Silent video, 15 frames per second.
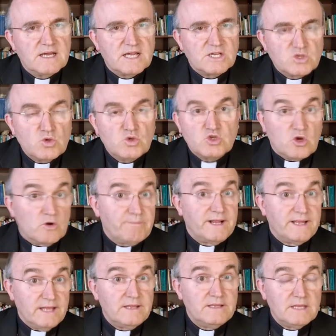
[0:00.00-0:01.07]
Jesús,
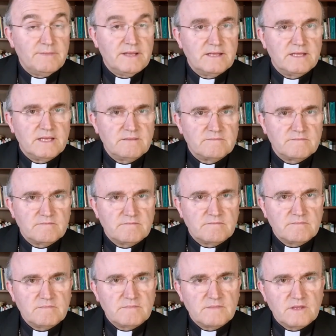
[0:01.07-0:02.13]
sorprendentemente,
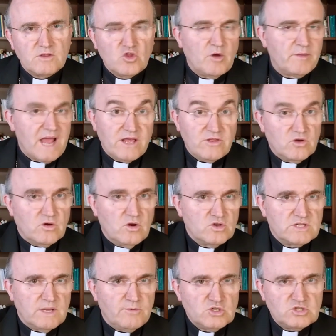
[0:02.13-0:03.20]
no había ido con
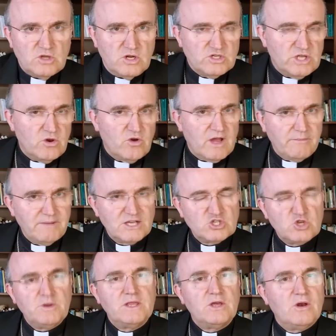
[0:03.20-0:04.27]
los apóstoles, sino que había
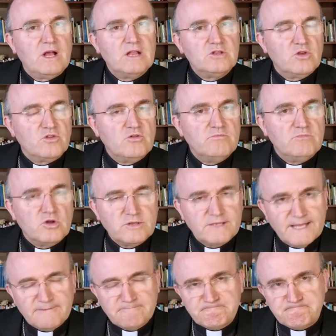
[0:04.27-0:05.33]
subido a lo alto de un
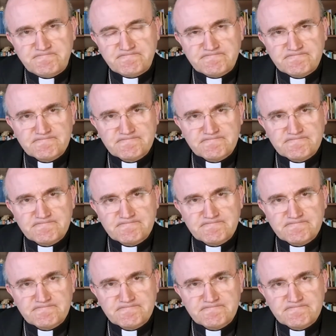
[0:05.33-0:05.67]
monte